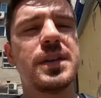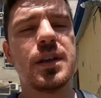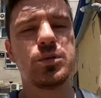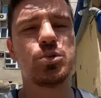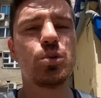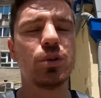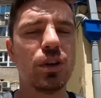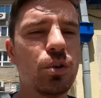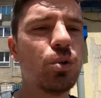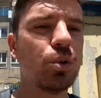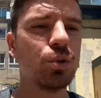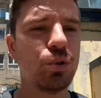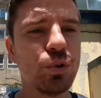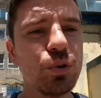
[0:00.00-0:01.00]
istasyonuna
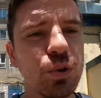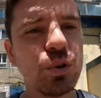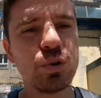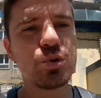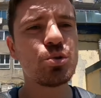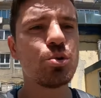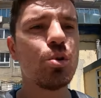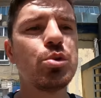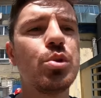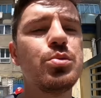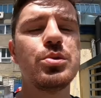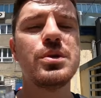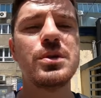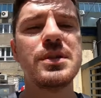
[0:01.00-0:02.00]
doğru yürüyoruz.
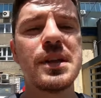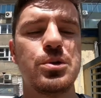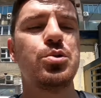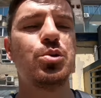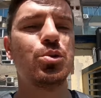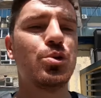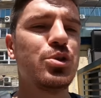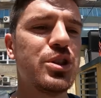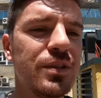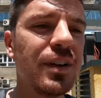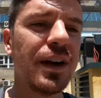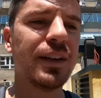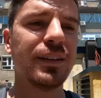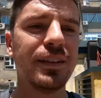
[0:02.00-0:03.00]
Otobüs istasyonunun
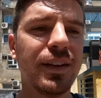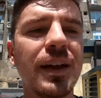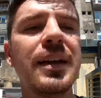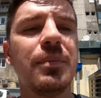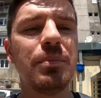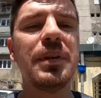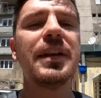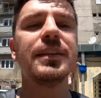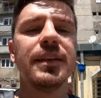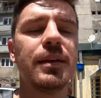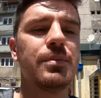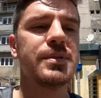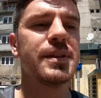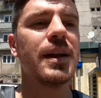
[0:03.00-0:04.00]
civarında
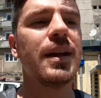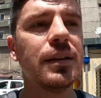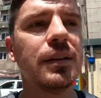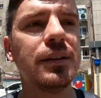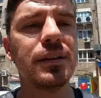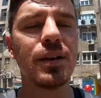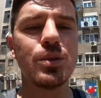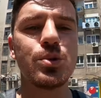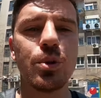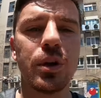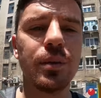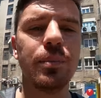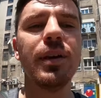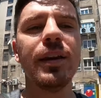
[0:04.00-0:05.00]
biletlerimizi aldıktan
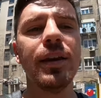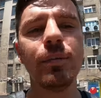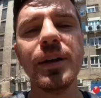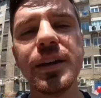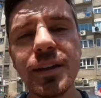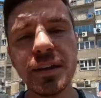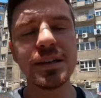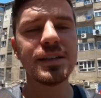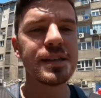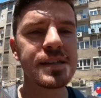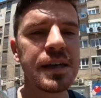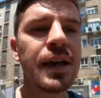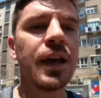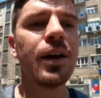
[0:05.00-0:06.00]
sonra bir yemek
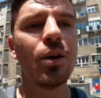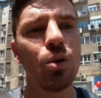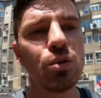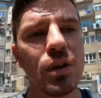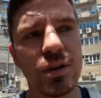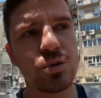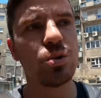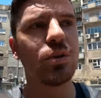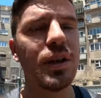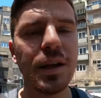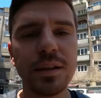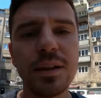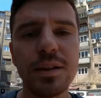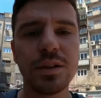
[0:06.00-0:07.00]
yiyeceğiz. Ondan sonra
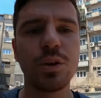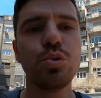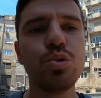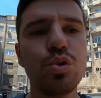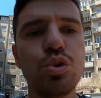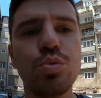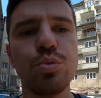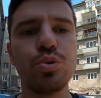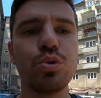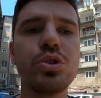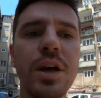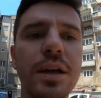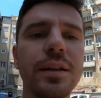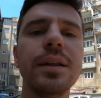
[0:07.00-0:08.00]
yaklaşık 3-3,5
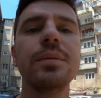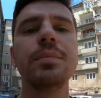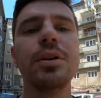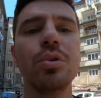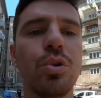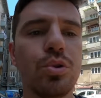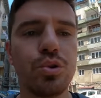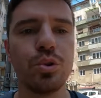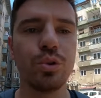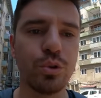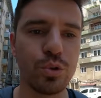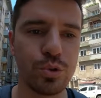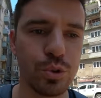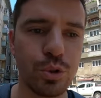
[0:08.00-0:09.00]
saatlik bir
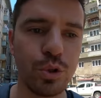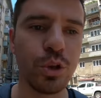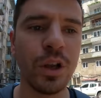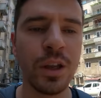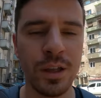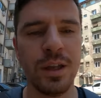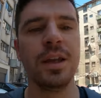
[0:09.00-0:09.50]
yolculuk gözüküyor.